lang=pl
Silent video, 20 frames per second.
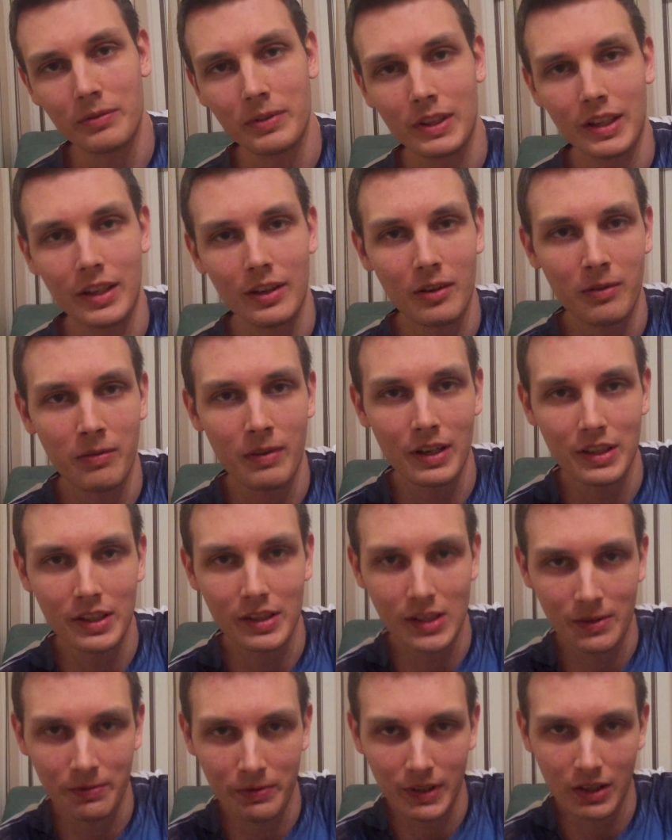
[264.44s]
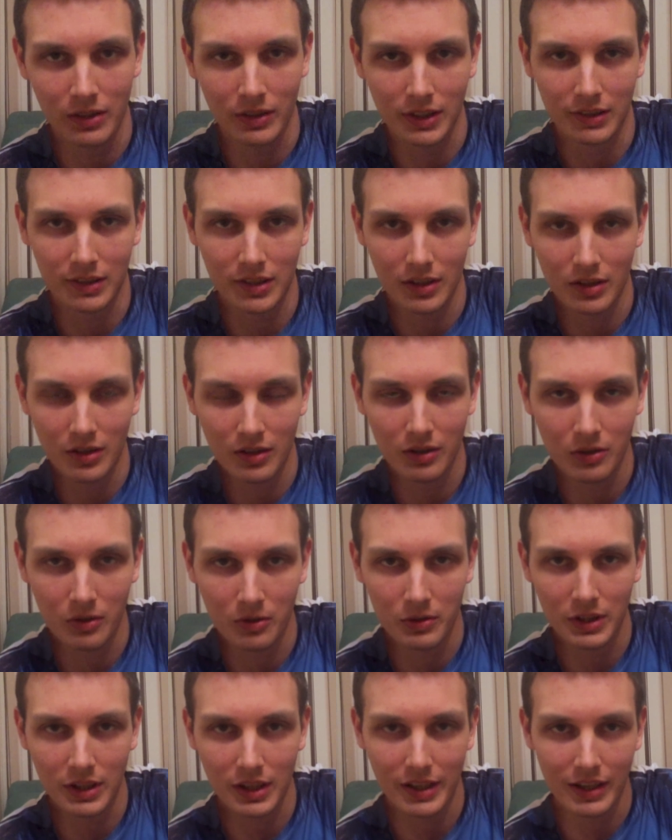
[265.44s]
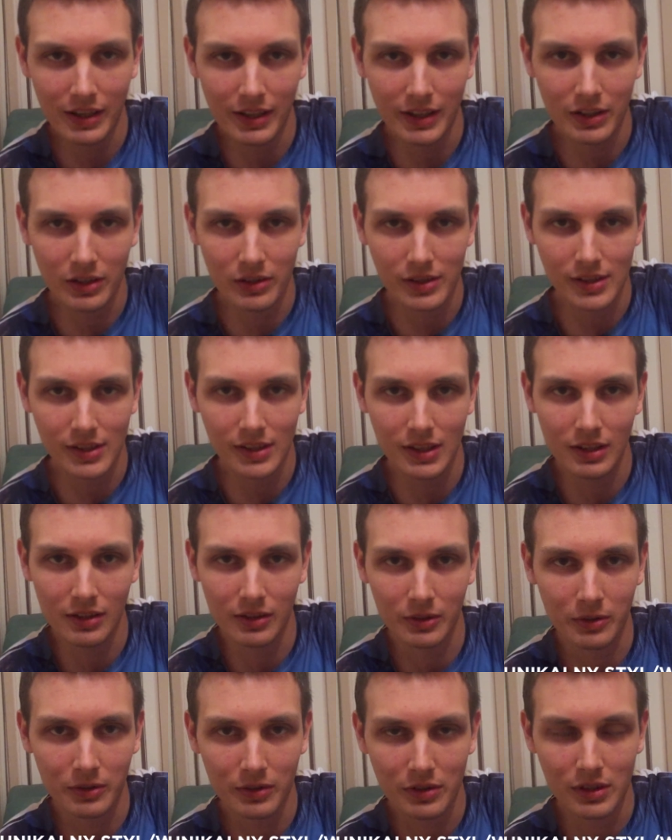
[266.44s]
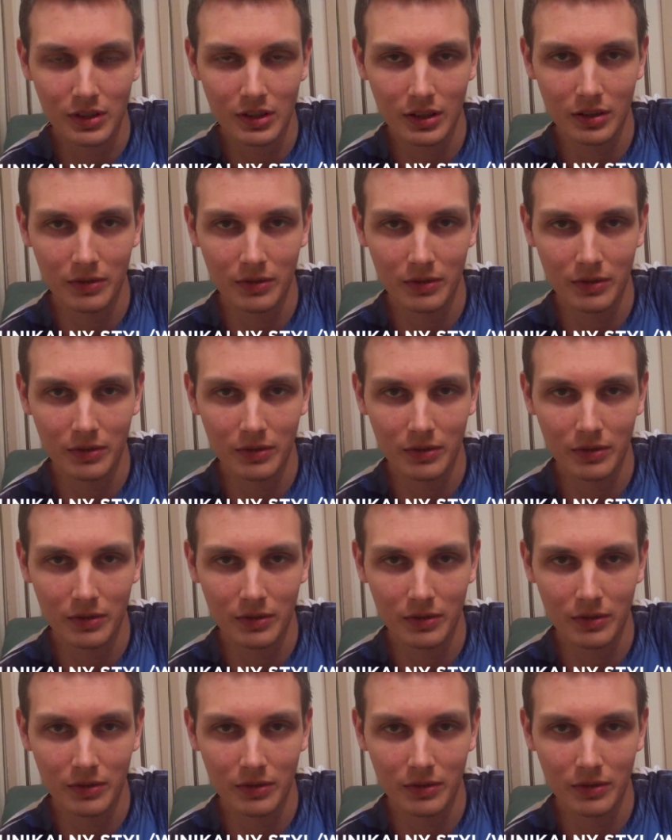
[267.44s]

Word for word: wykreowanie swojego takiego unikalnego stylu,